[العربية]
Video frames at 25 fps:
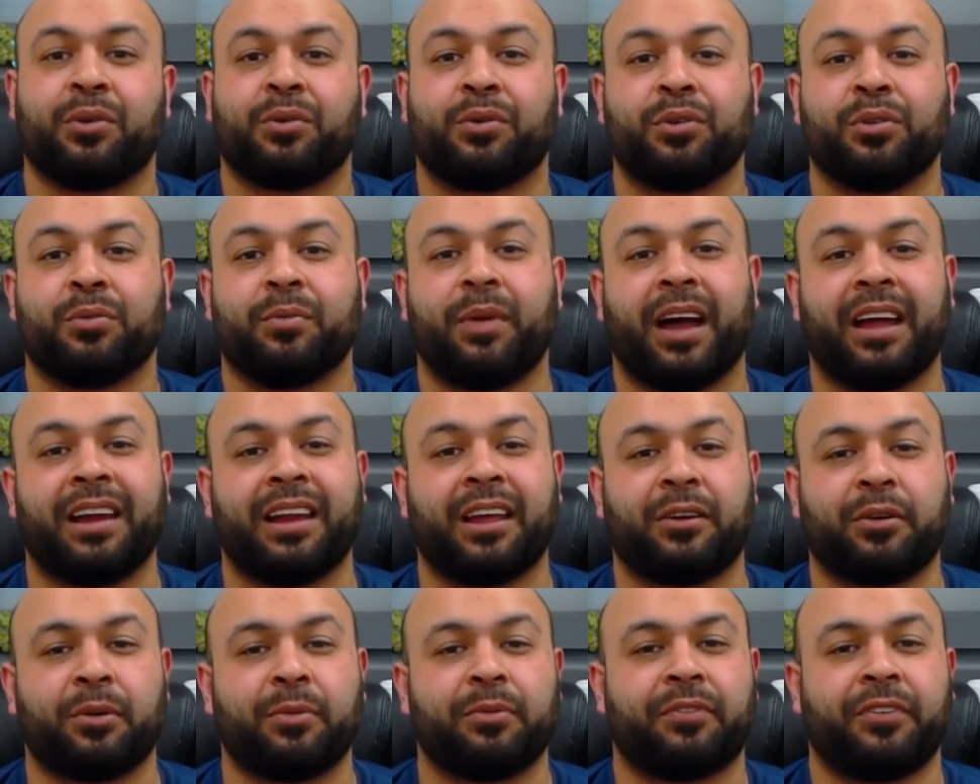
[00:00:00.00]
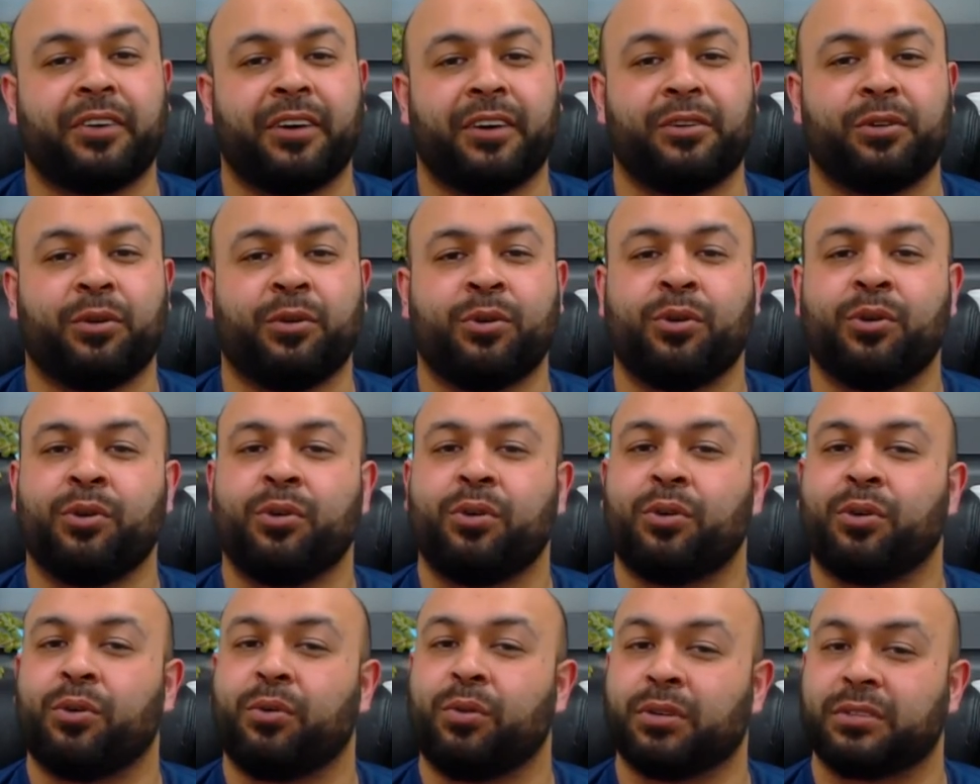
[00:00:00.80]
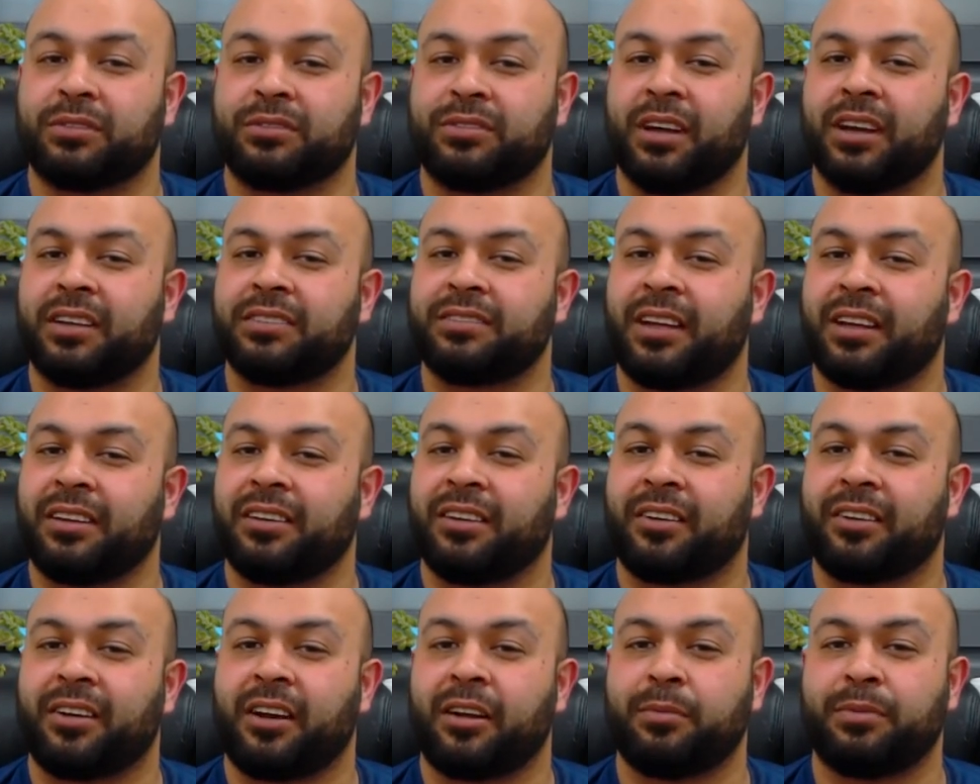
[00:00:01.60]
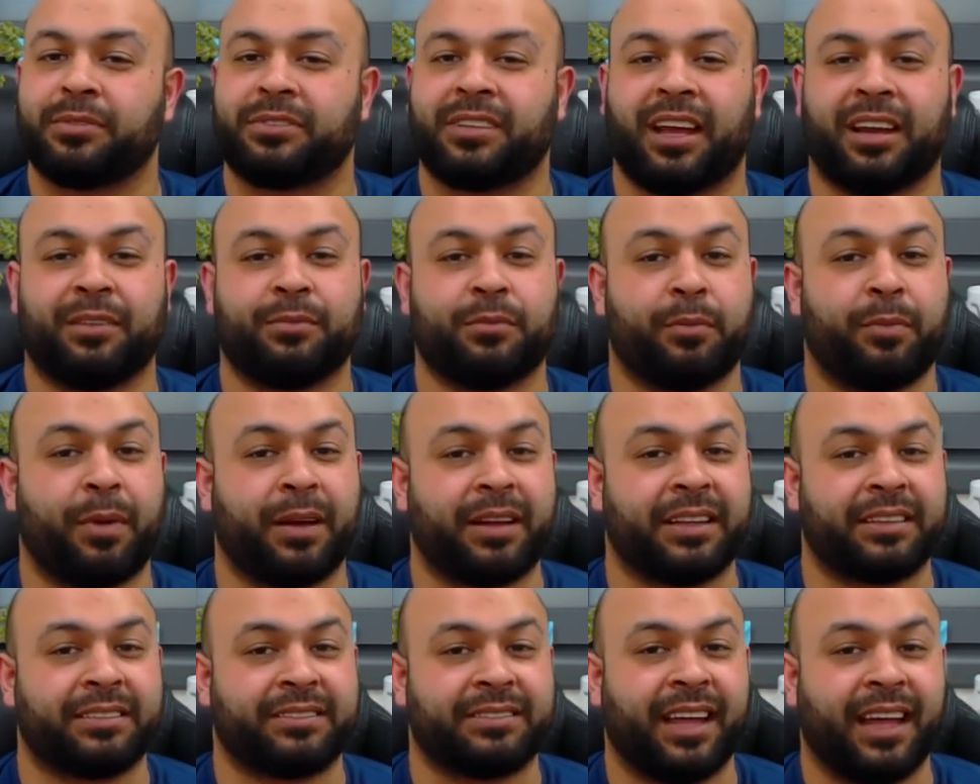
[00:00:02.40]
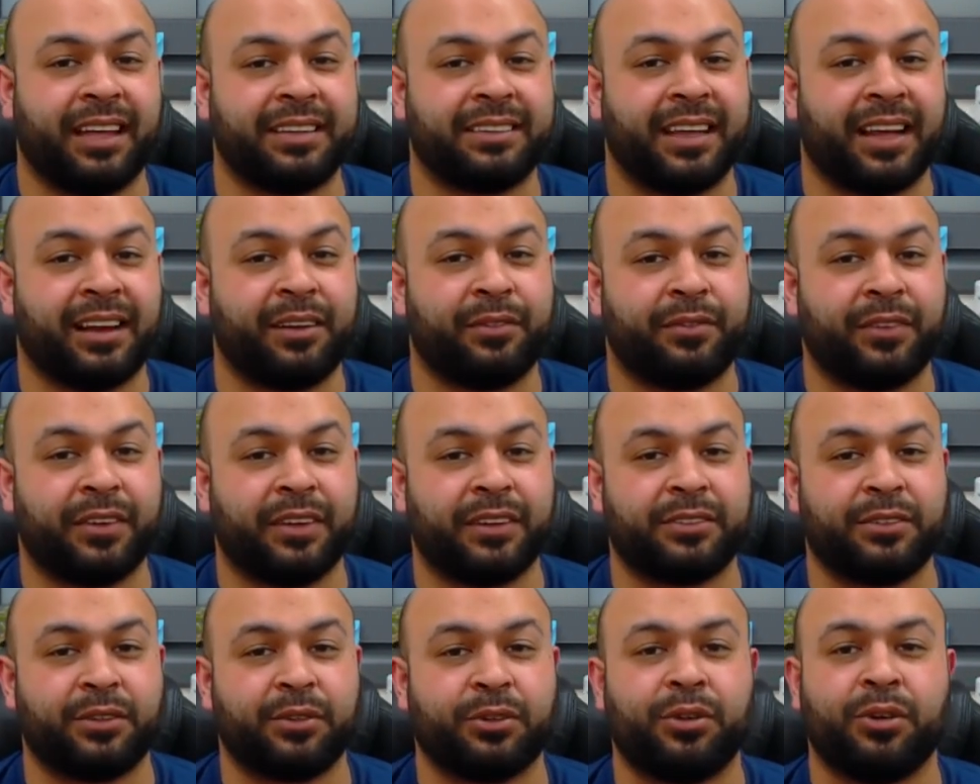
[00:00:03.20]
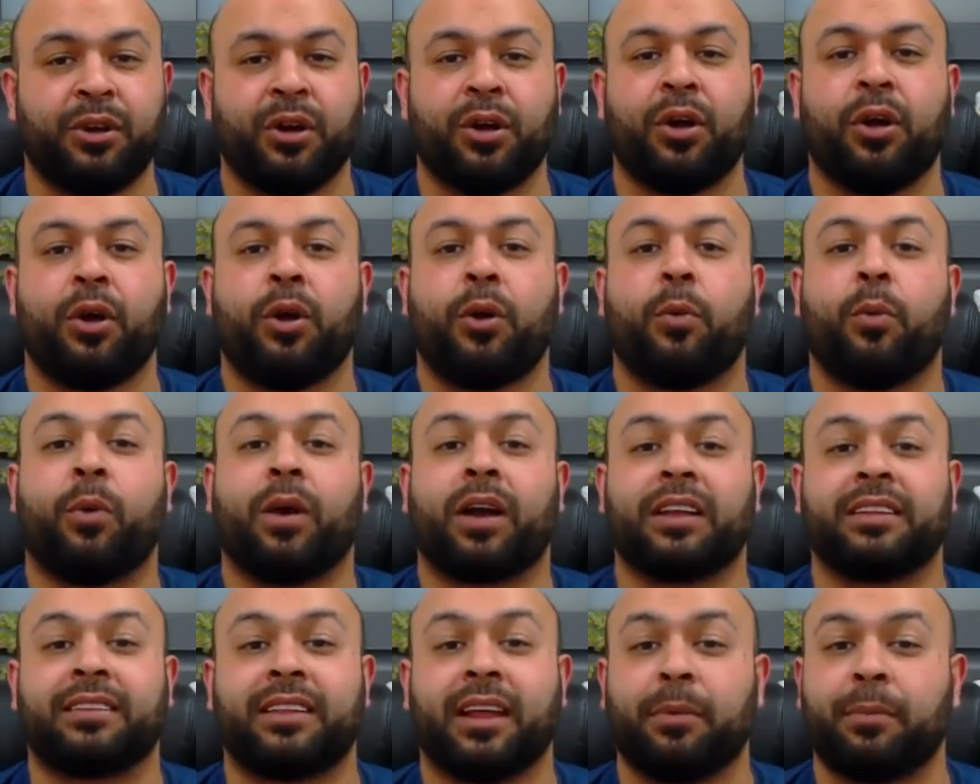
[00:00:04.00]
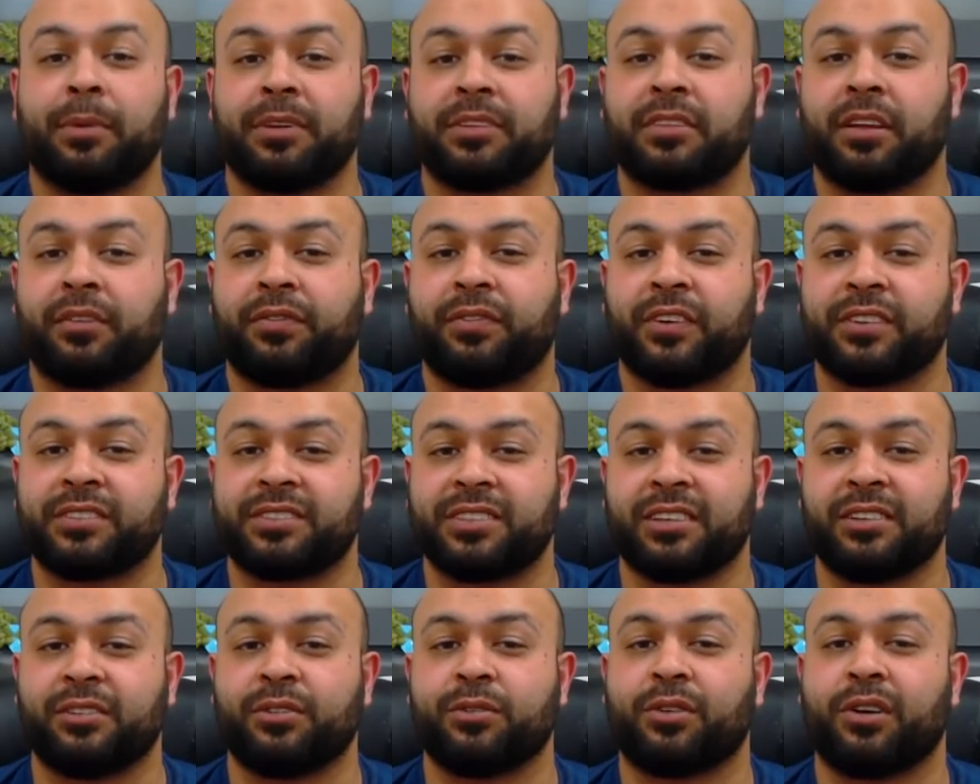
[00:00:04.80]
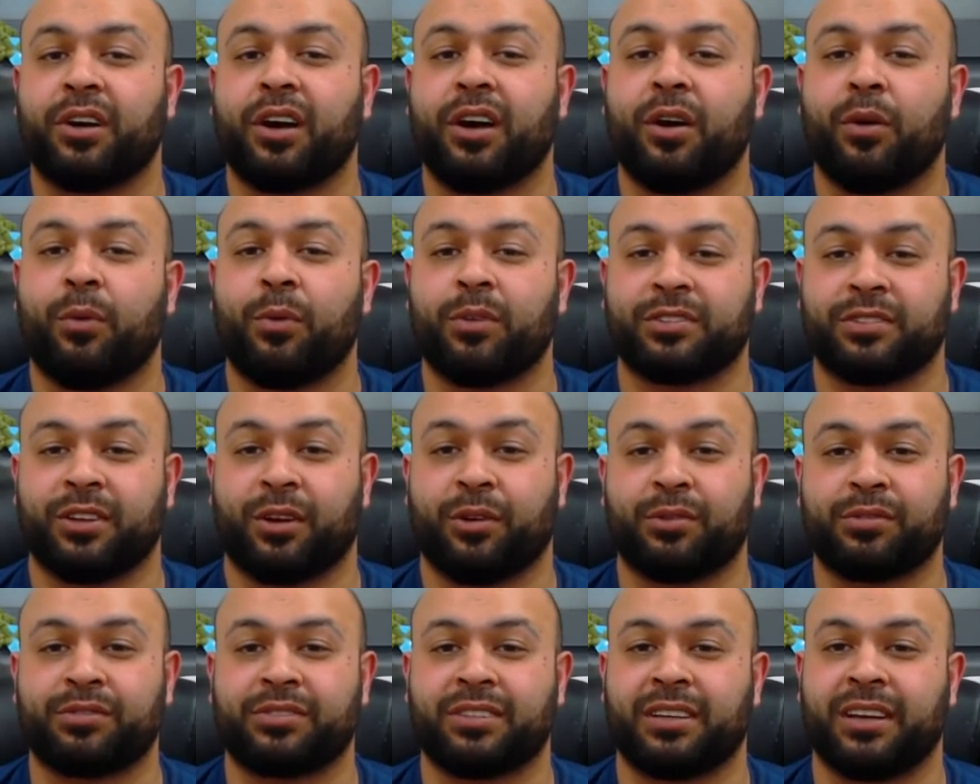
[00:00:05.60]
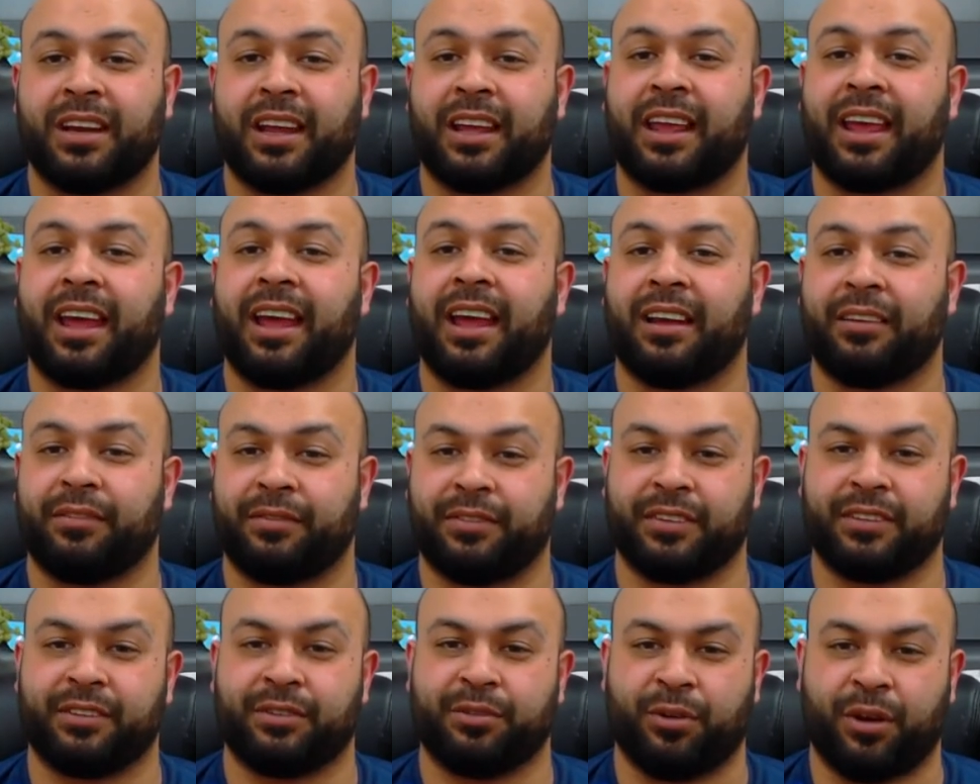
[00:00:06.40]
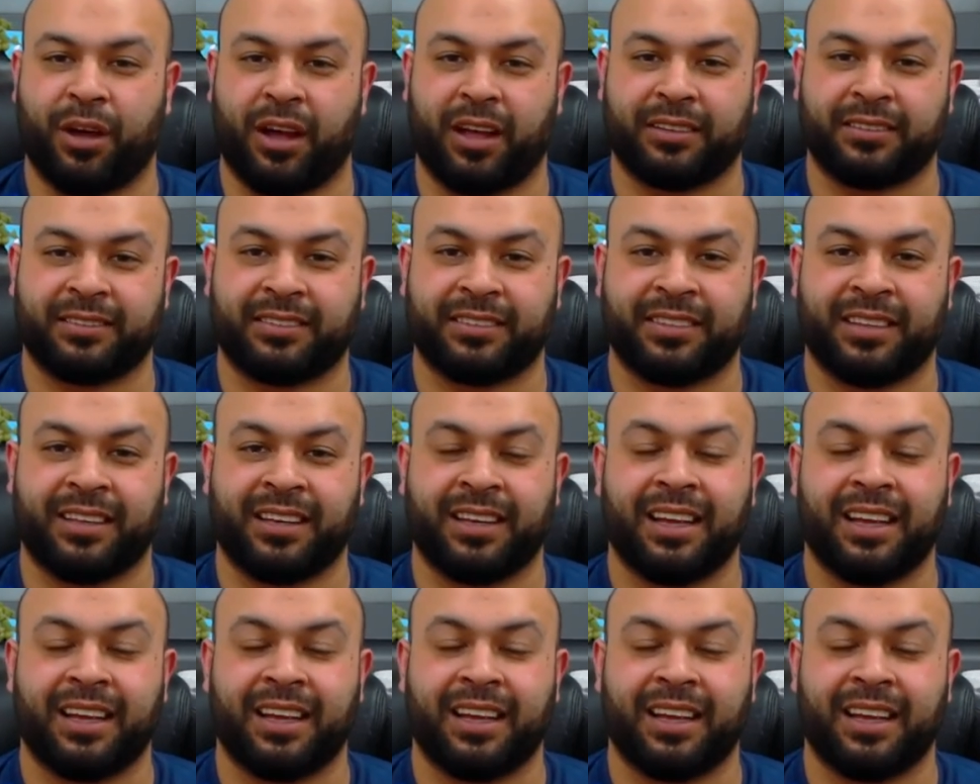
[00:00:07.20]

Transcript: كل ما عليكم فعله هو الضغط على الرابط المبين تحت الفيديو وكتابة تفاصيلك وسأرسل لك الفيديوهات